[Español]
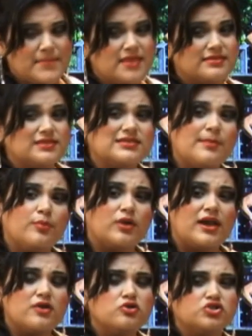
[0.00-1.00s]
mientras que
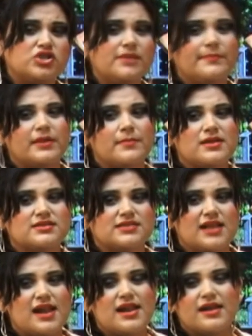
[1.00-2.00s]
por la noche
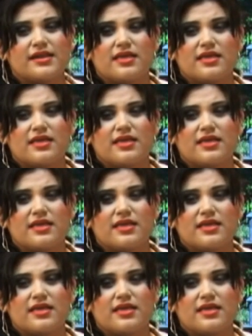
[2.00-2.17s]
permanecerán